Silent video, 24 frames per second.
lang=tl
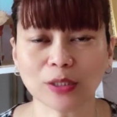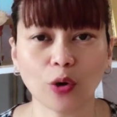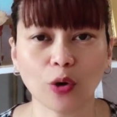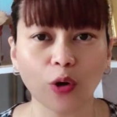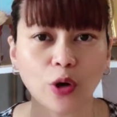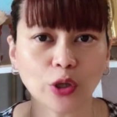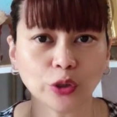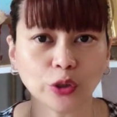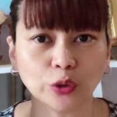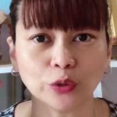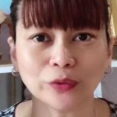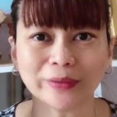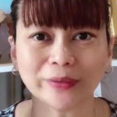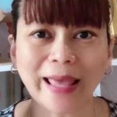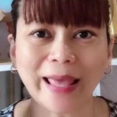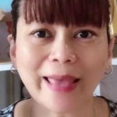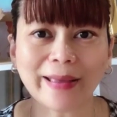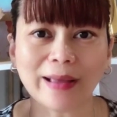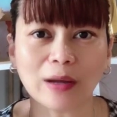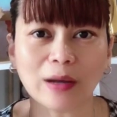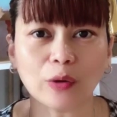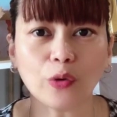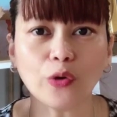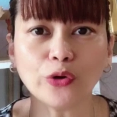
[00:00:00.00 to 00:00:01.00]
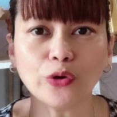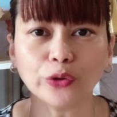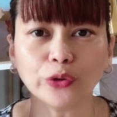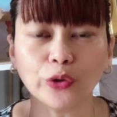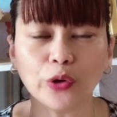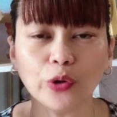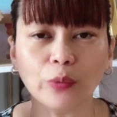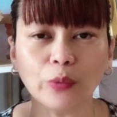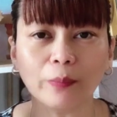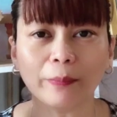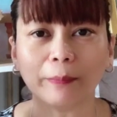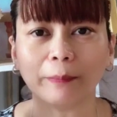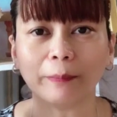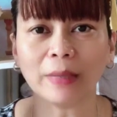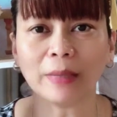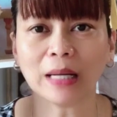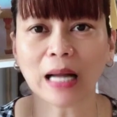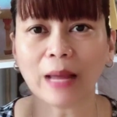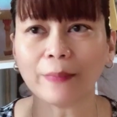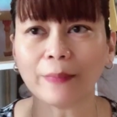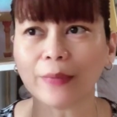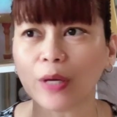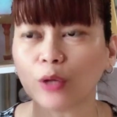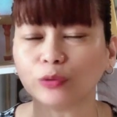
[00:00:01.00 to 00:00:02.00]
So, yung tenga ko, no,
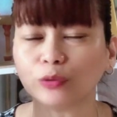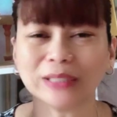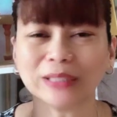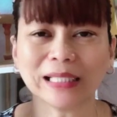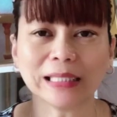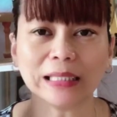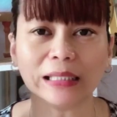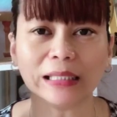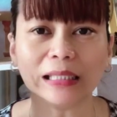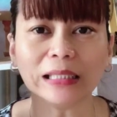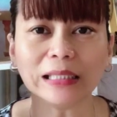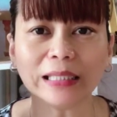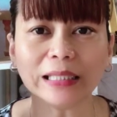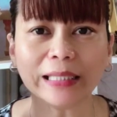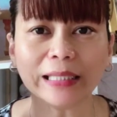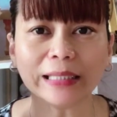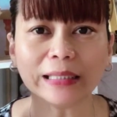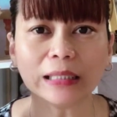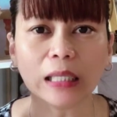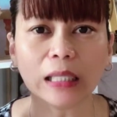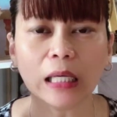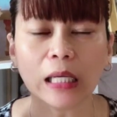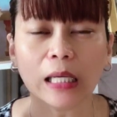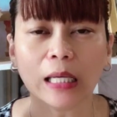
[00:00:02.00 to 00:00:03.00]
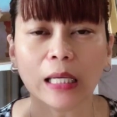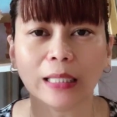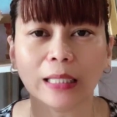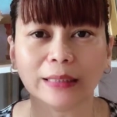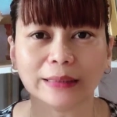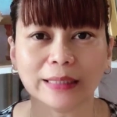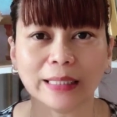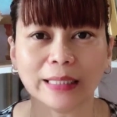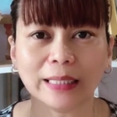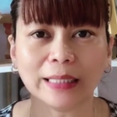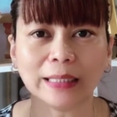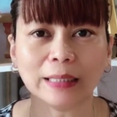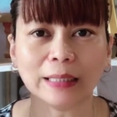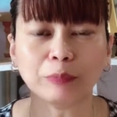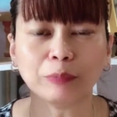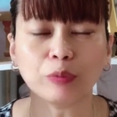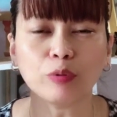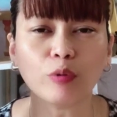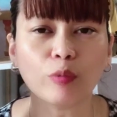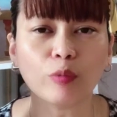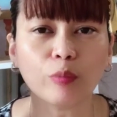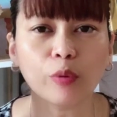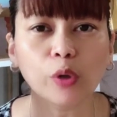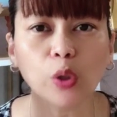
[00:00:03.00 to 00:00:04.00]
marami ako naririnig na
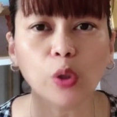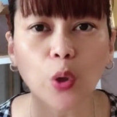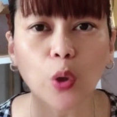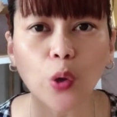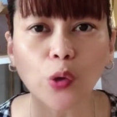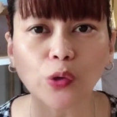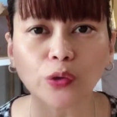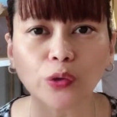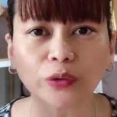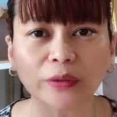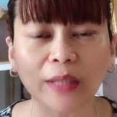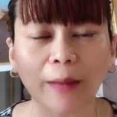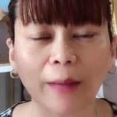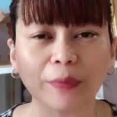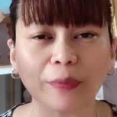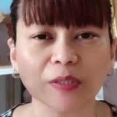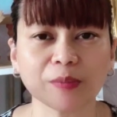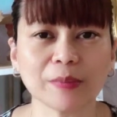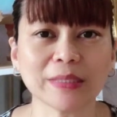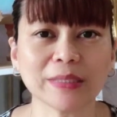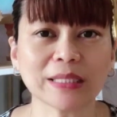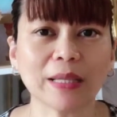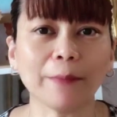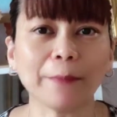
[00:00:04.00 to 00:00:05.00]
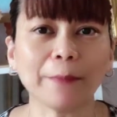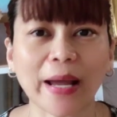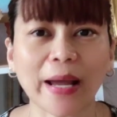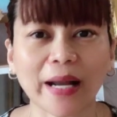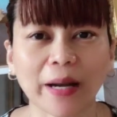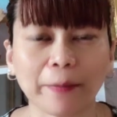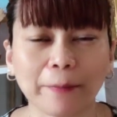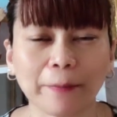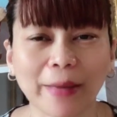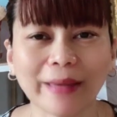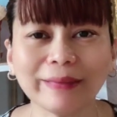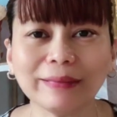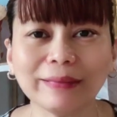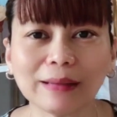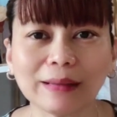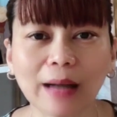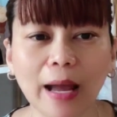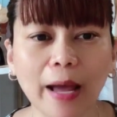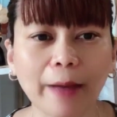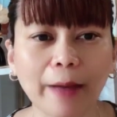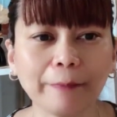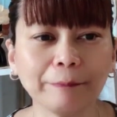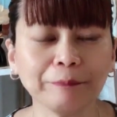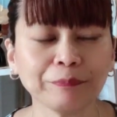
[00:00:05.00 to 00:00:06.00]
bumubulong, tapos minsan parang may
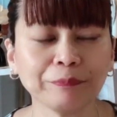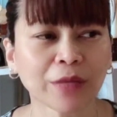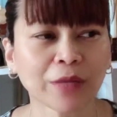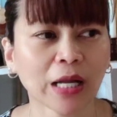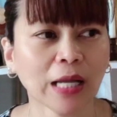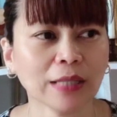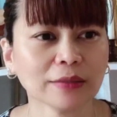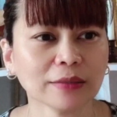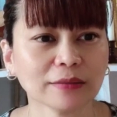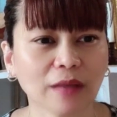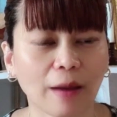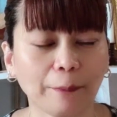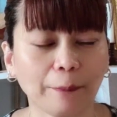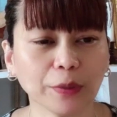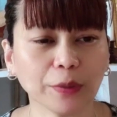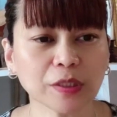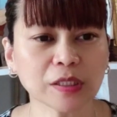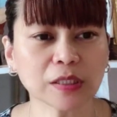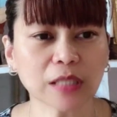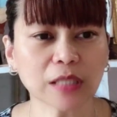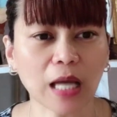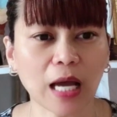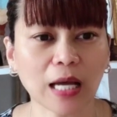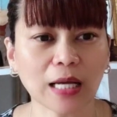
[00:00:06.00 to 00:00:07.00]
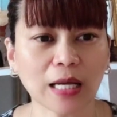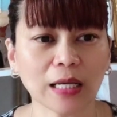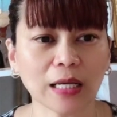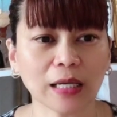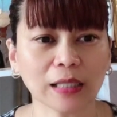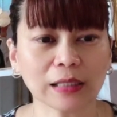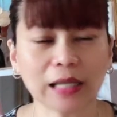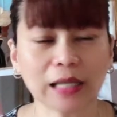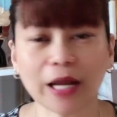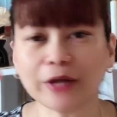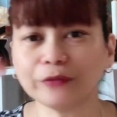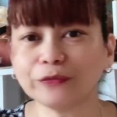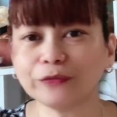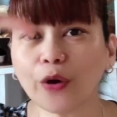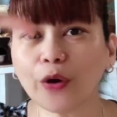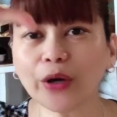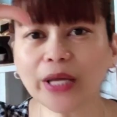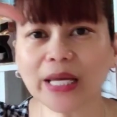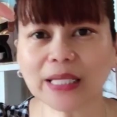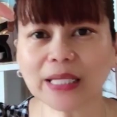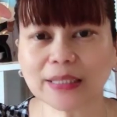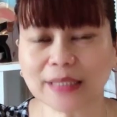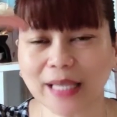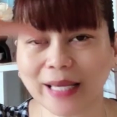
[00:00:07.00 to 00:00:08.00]
drum, tapos uh,
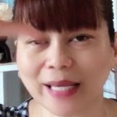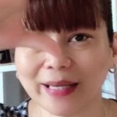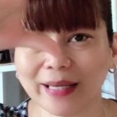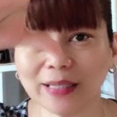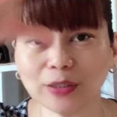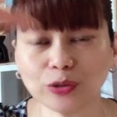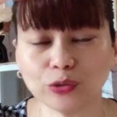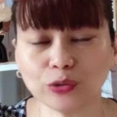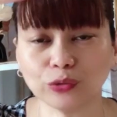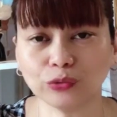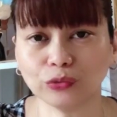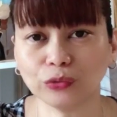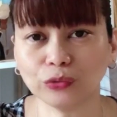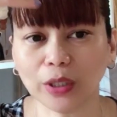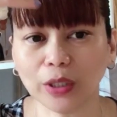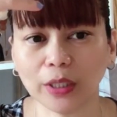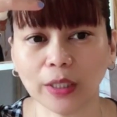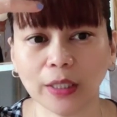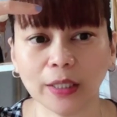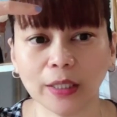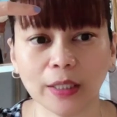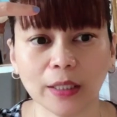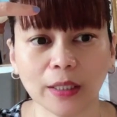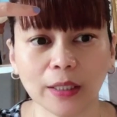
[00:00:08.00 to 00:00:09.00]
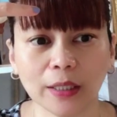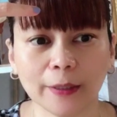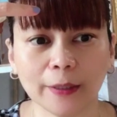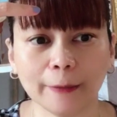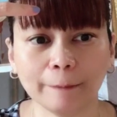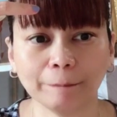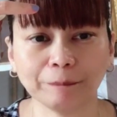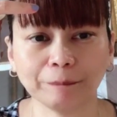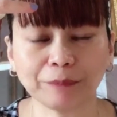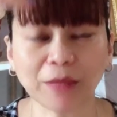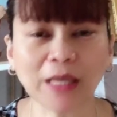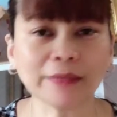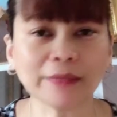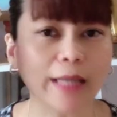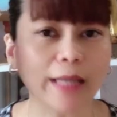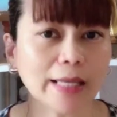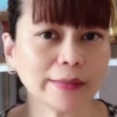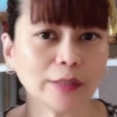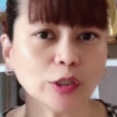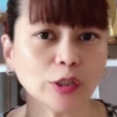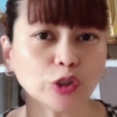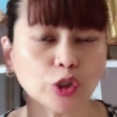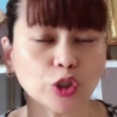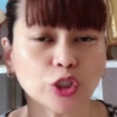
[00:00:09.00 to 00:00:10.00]
clairvoyance, ayan yung, uh, ah, and
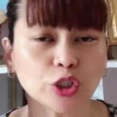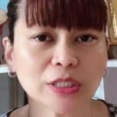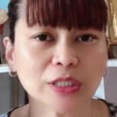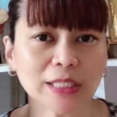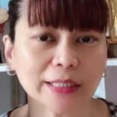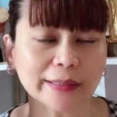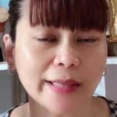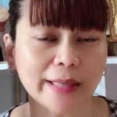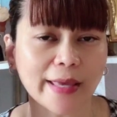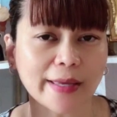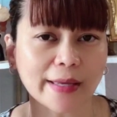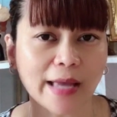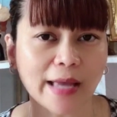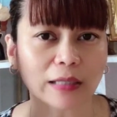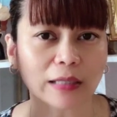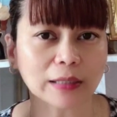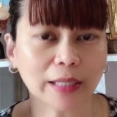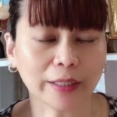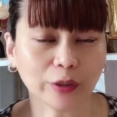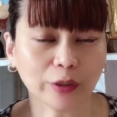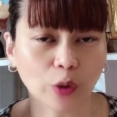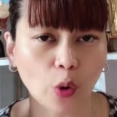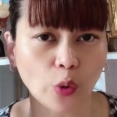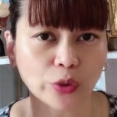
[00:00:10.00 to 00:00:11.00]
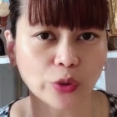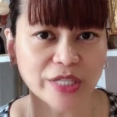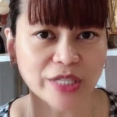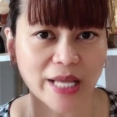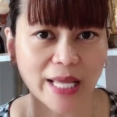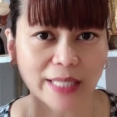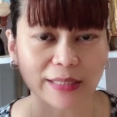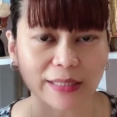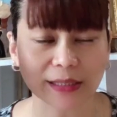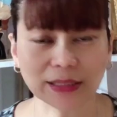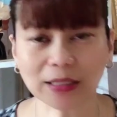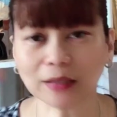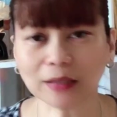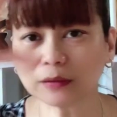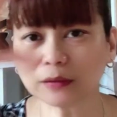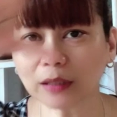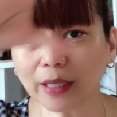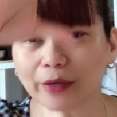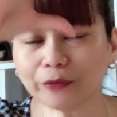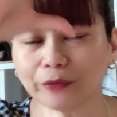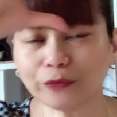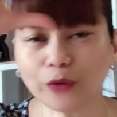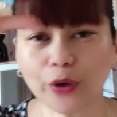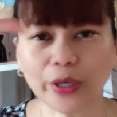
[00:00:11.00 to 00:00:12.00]
dito yung sa tenga, clairaudience. Then
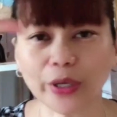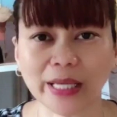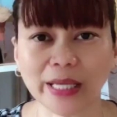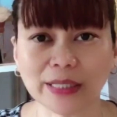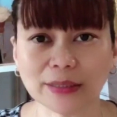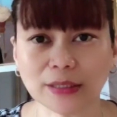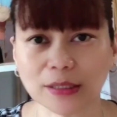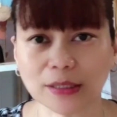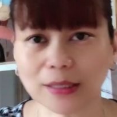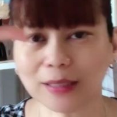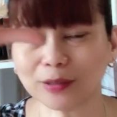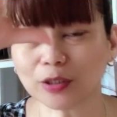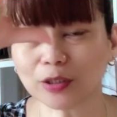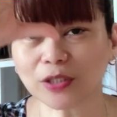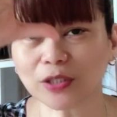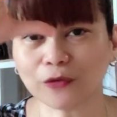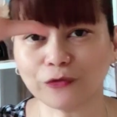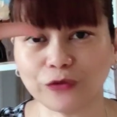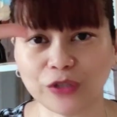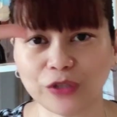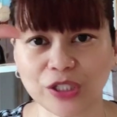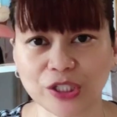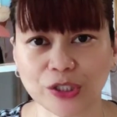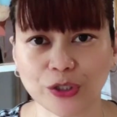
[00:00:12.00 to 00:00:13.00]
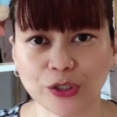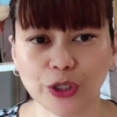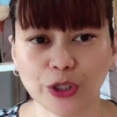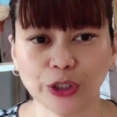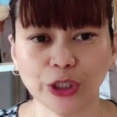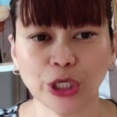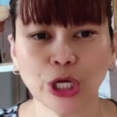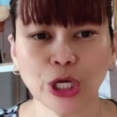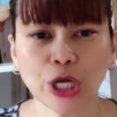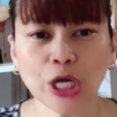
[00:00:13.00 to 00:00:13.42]
clairvoyance dito sa vision.